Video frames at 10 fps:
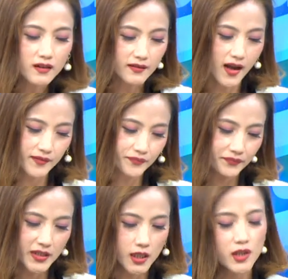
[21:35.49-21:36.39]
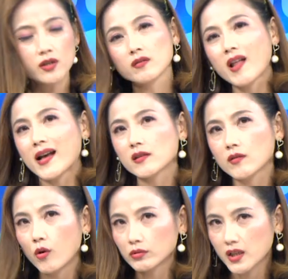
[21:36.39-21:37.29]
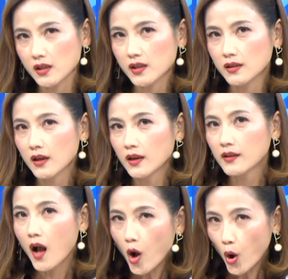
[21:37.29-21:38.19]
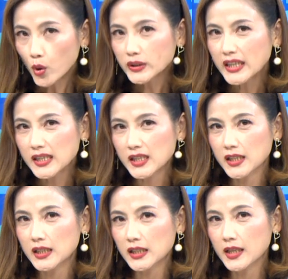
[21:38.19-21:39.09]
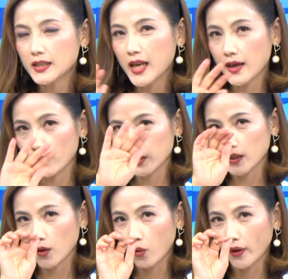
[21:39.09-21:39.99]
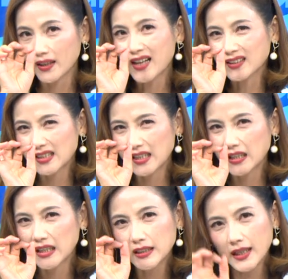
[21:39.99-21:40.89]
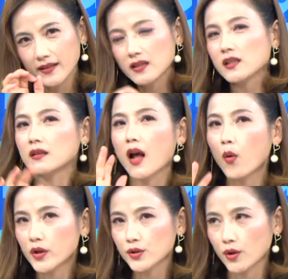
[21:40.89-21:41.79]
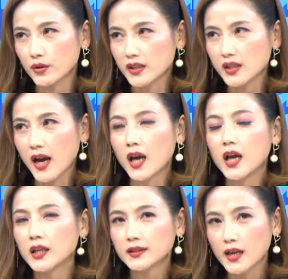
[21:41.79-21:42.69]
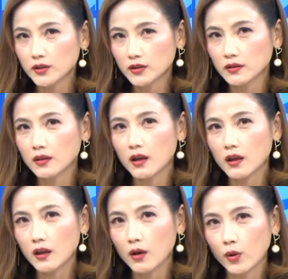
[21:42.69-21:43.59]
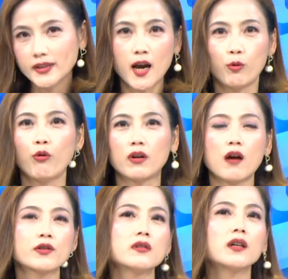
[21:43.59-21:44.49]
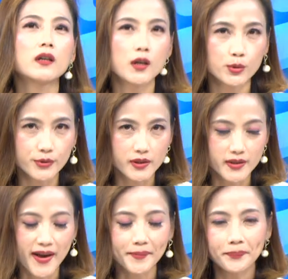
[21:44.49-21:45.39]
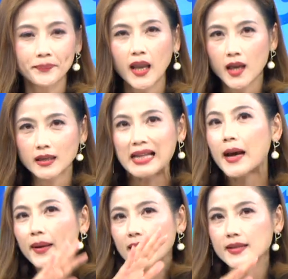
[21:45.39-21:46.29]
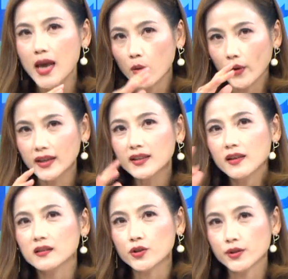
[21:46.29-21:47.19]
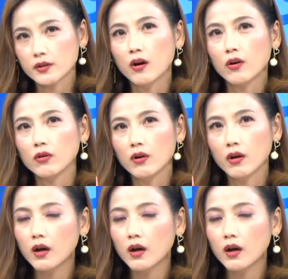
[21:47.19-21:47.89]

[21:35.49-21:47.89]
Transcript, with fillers: 然呢，其实它是 OTC。那 OTC 现在有一点回档跌零点几，那会受影响。但是呢，我讲过，老师的个股是这样：大盘在回跌的时候，